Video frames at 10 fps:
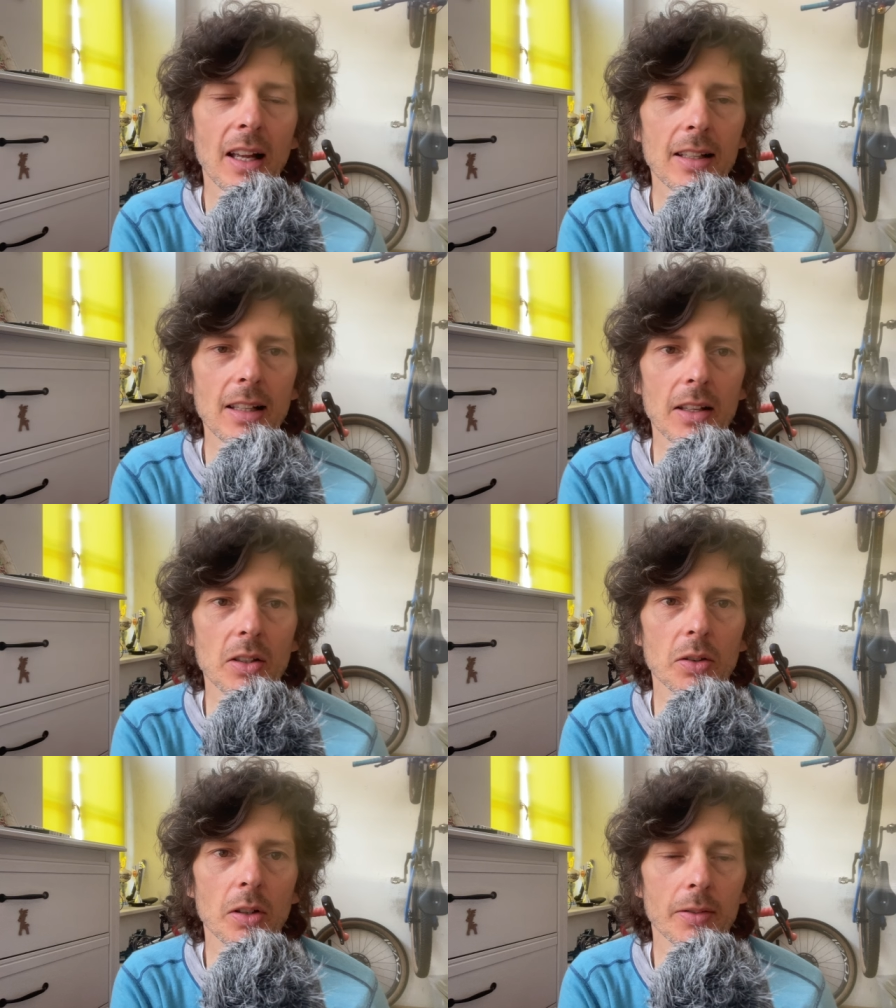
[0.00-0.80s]

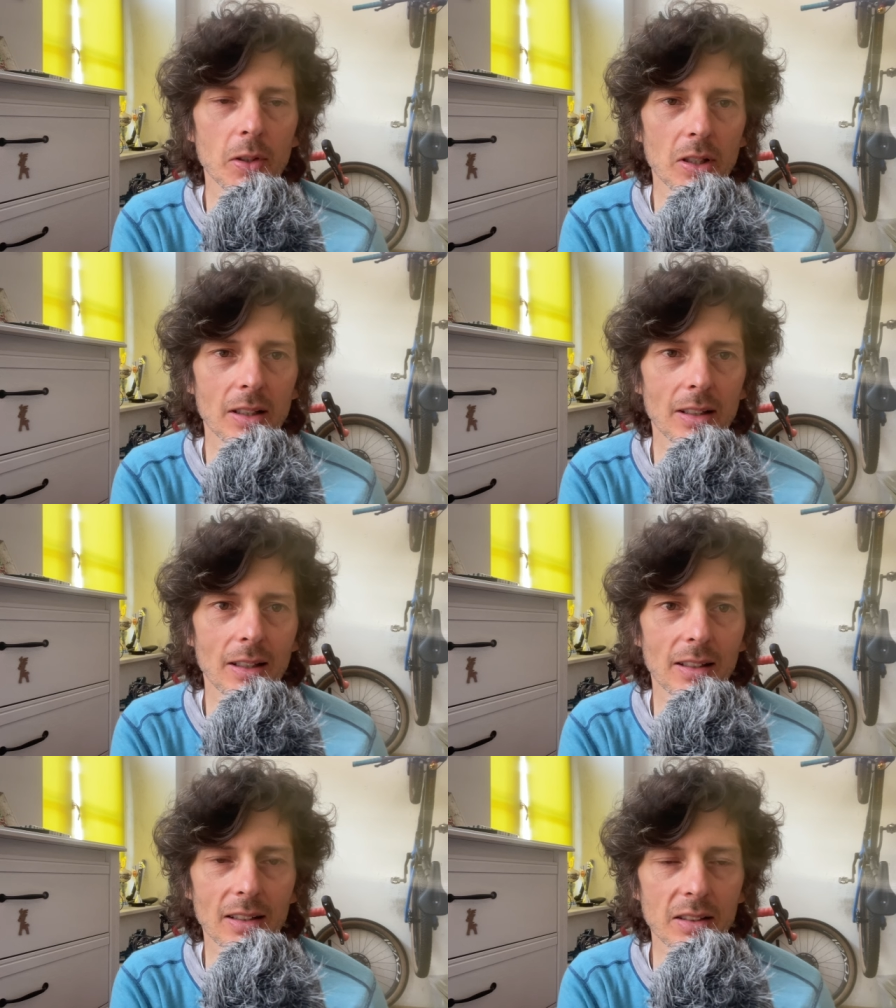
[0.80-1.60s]
sezon
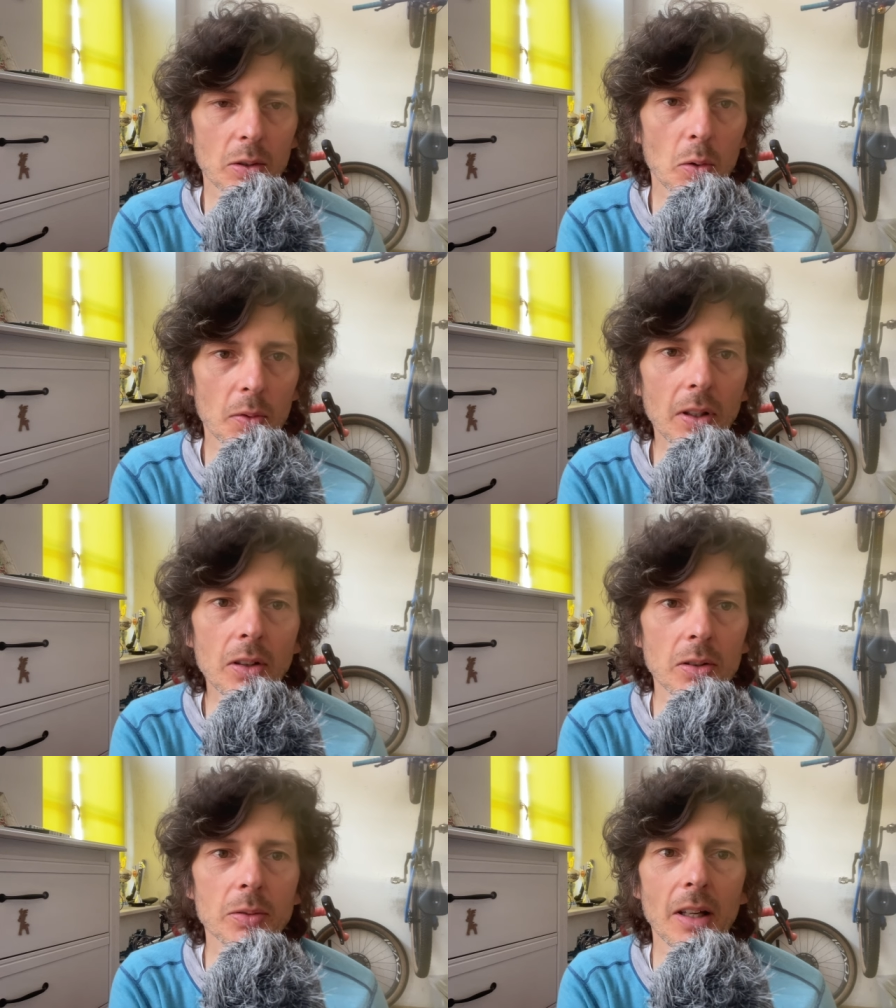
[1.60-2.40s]
wiosennych klasyków i
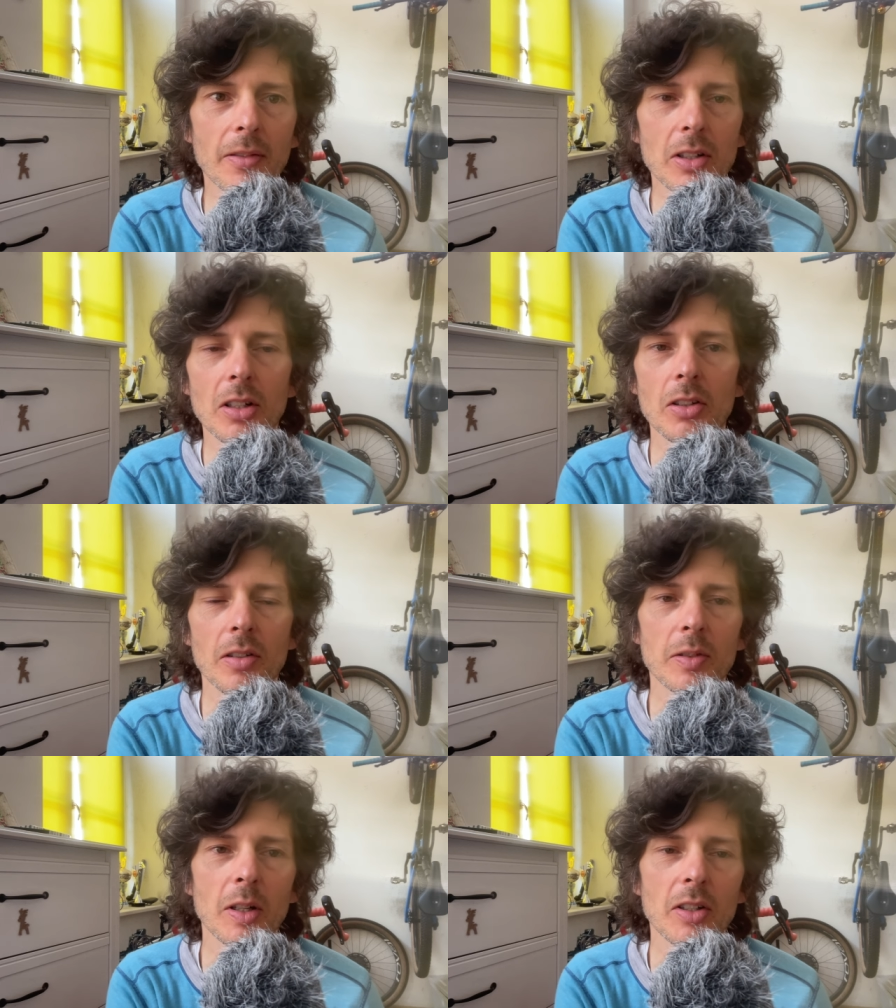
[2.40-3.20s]
to są
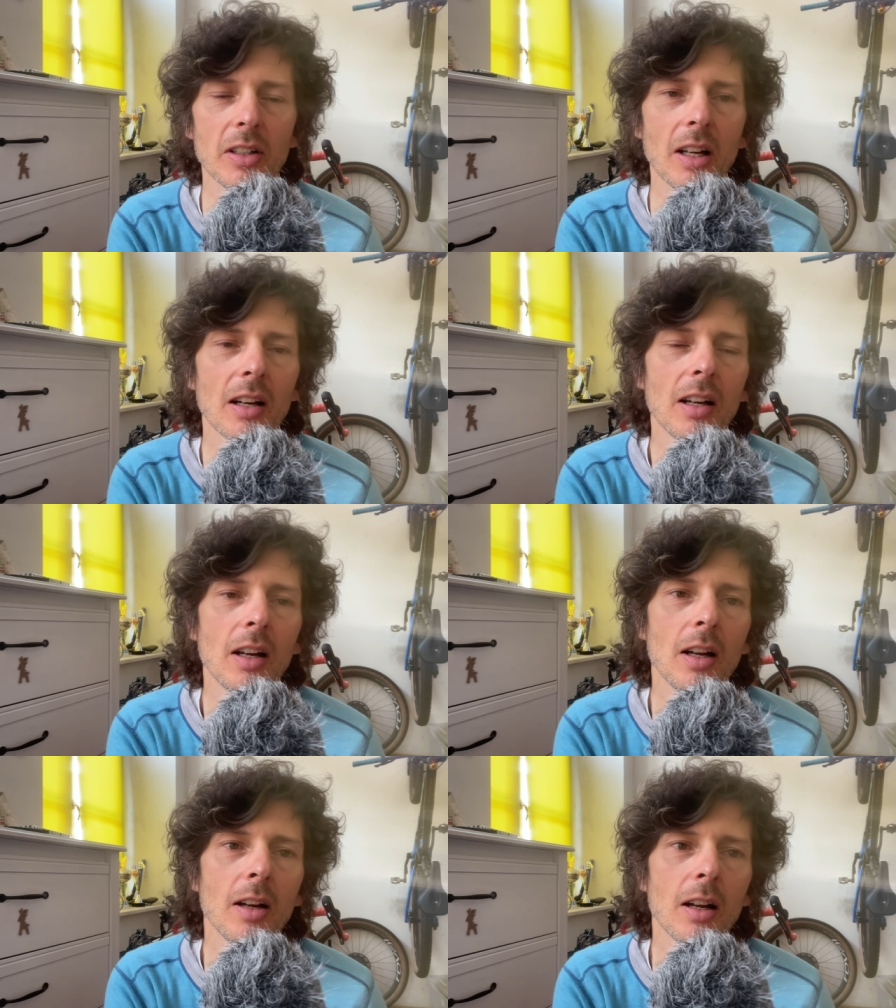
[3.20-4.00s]
najważniejsze wydarzenia
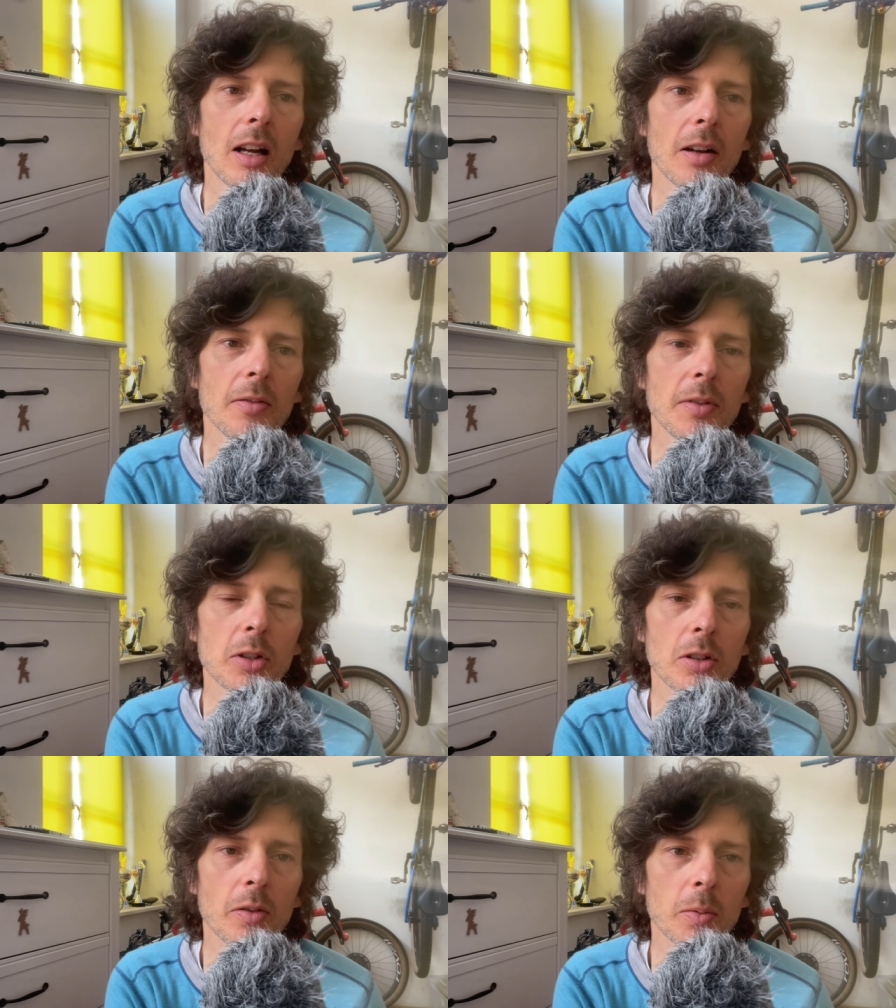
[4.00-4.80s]
y, w
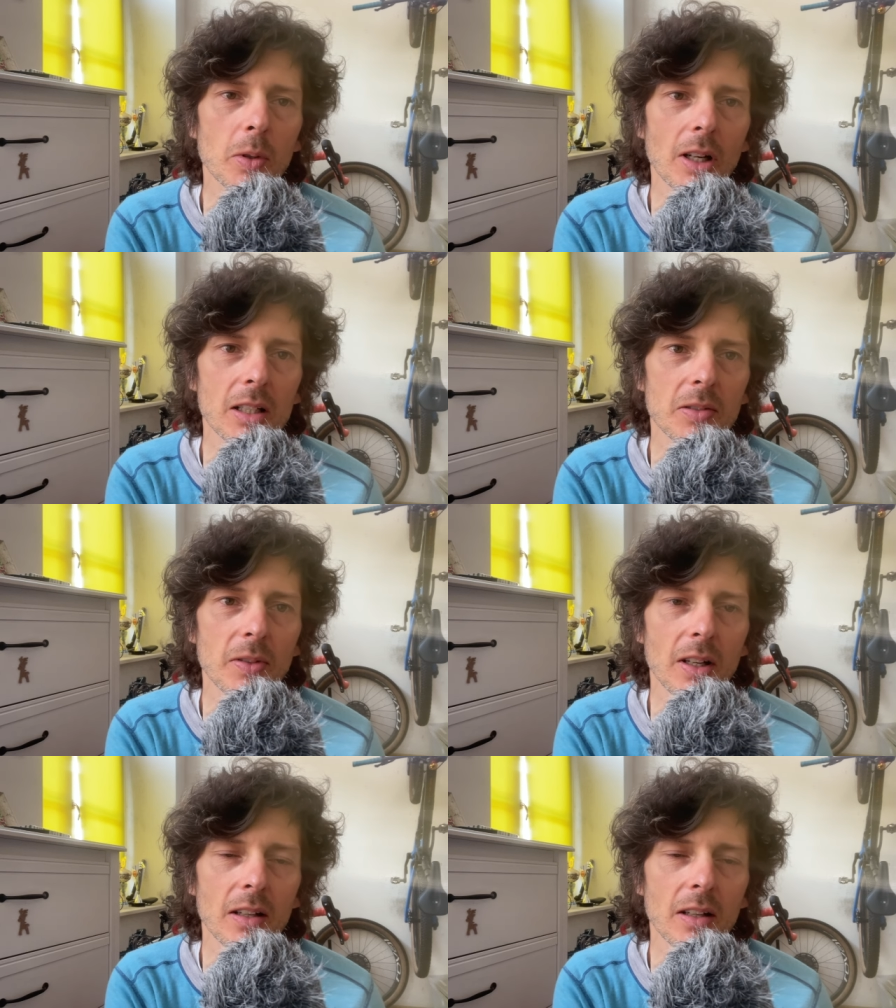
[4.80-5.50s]
wyczynowym kolarstwie